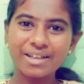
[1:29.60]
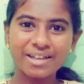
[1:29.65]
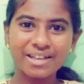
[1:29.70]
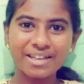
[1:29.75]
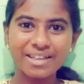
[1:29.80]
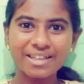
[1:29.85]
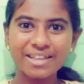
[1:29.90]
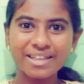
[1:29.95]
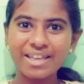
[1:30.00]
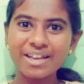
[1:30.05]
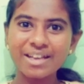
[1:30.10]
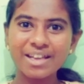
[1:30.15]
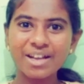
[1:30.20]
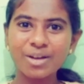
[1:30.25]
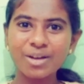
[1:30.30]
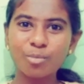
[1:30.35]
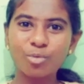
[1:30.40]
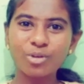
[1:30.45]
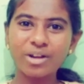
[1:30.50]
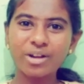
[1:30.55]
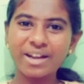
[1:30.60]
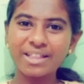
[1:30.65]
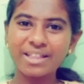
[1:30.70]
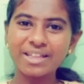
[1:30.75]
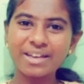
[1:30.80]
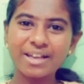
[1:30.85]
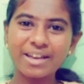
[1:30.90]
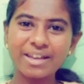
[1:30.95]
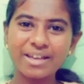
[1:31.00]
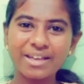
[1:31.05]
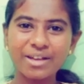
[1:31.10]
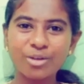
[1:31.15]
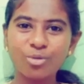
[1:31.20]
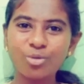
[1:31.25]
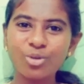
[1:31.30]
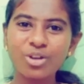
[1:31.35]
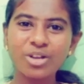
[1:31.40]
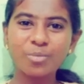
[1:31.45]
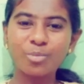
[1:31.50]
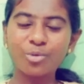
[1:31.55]
இங்கே இருக்கிறதுக்கு போர் அடிக்கிறதுனால
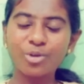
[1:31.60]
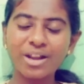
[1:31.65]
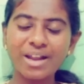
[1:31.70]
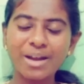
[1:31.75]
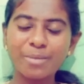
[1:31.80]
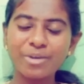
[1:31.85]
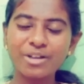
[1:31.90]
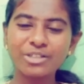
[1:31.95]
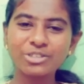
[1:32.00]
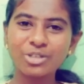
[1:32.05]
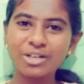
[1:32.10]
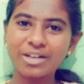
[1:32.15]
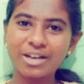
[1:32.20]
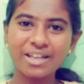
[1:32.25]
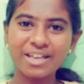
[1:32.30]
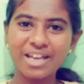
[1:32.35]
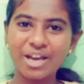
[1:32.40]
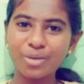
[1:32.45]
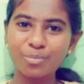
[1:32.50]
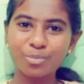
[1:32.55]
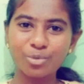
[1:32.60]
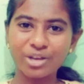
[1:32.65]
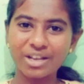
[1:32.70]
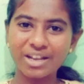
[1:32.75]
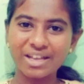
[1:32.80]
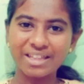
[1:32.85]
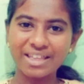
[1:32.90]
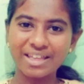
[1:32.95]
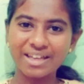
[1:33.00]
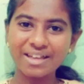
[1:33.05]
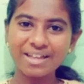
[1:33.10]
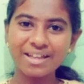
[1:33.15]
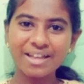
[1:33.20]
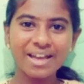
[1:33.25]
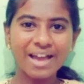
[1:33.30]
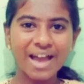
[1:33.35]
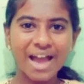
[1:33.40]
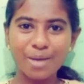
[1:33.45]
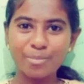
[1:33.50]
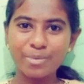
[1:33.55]
எங்கள் ஊருக்கு போகிறேன் அப்படின்னு சொல்லிட்டுலாம் யாரும் போயிடாதீங்க
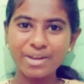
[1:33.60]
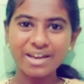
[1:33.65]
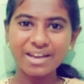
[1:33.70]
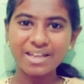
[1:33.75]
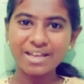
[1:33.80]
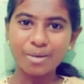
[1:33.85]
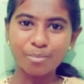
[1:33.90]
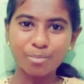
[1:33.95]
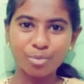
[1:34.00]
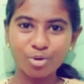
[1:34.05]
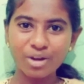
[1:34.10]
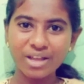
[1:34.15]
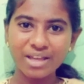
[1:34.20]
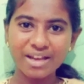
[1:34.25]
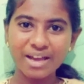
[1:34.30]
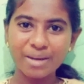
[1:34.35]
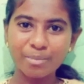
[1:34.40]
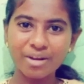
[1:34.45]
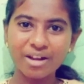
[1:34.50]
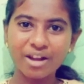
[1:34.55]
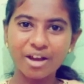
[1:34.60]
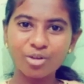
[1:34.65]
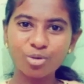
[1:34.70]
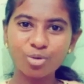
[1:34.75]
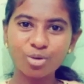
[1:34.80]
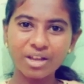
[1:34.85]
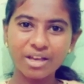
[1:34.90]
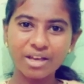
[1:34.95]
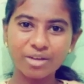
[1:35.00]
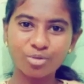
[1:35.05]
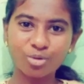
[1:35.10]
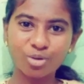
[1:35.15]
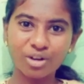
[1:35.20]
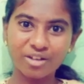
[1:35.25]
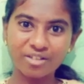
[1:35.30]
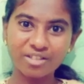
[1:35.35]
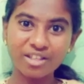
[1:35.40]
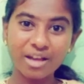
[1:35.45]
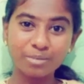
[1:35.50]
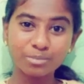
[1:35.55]
அப்படியே நீங்கள் போனீங்க அப்படின்னாலும் உங்களுக்கு
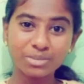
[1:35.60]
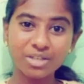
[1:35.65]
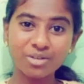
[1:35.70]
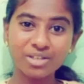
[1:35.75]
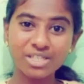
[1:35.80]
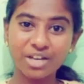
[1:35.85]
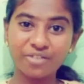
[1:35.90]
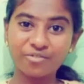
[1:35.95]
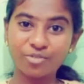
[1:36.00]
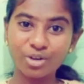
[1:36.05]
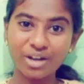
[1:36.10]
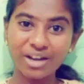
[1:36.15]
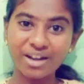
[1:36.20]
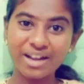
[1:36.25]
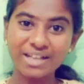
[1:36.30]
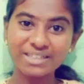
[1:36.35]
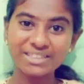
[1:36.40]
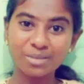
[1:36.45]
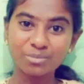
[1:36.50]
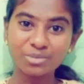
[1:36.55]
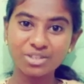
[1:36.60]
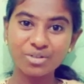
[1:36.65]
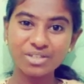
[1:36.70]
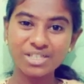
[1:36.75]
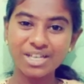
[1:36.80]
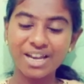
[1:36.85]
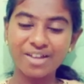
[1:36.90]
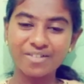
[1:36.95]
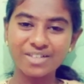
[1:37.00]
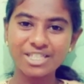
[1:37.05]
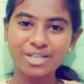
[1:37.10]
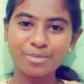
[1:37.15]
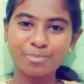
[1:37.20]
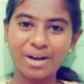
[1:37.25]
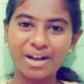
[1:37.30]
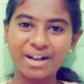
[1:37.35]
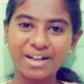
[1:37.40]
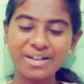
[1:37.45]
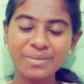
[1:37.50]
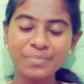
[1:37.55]
அவங்கள வந்து அப்சர்வேஷன் ஃபோர்டீன் டேஸ் அப்சர்வேஷனில்
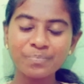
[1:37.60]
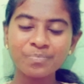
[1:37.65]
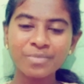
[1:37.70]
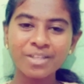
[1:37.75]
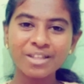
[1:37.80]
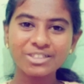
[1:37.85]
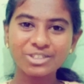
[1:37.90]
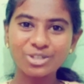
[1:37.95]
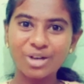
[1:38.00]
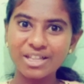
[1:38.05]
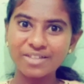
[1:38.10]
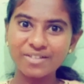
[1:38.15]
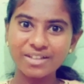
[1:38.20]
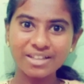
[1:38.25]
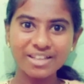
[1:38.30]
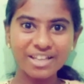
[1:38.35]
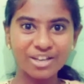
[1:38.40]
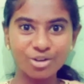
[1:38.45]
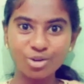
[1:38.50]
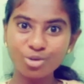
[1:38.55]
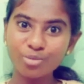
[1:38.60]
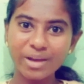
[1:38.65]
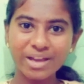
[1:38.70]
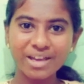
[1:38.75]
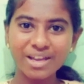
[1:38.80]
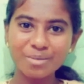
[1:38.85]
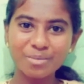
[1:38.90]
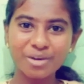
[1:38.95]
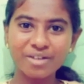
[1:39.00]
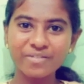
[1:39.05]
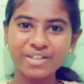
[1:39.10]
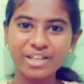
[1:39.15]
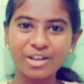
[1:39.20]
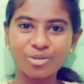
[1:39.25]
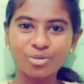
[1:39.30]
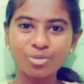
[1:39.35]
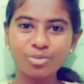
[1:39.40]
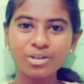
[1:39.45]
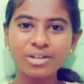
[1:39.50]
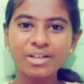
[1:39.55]
வச்சுருப்பாங்க ஸோ அது வந்து இன்னும் பயங்கரமாகவே
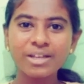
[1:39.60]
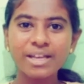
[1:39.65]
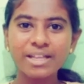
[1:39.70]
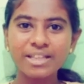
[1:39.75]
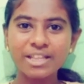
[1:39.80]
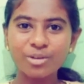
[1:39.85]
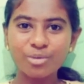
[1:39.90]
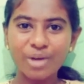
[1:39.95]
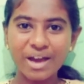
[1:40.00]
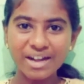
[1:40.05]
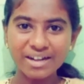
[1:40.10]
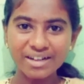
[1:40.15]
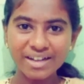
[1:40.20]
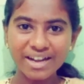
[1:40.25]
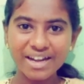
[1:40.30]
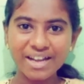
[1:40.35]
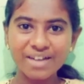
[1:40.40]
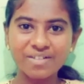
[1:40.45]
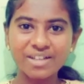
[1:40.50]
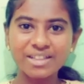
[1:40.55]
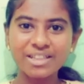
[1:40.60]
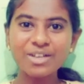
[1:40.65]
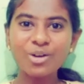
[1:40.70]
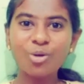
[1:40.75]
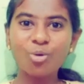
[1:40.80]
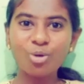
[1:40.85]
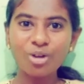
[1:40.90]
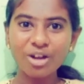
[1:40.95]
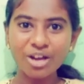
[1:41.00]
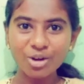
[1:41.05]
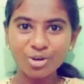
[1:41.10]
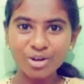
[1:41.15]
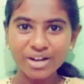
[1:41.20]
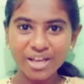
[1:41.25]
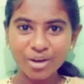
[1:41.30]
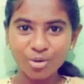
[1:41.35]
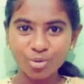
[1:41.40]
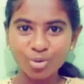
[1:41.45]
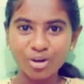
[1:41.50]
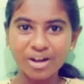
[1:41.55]
இருக்கும் இந்த குவாரண்டைனை வந்து
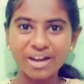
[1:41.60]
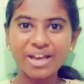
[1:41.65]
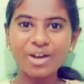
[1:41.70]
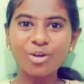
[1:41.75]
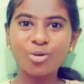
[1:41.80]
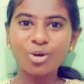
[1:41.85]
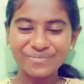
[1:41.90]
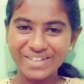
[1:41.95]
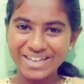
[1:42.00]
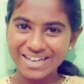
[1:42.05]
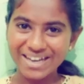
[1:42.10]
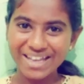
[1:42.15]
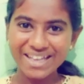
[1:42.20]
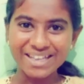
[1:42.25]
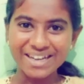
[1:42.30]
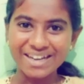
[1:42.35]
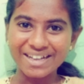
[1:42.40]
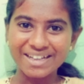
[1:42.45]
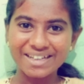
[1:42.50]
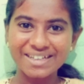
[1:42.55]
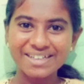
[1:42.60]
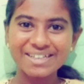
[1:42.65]
உங்களுடைய ஊரில் உங்கள் வீட்டிலே இருங்க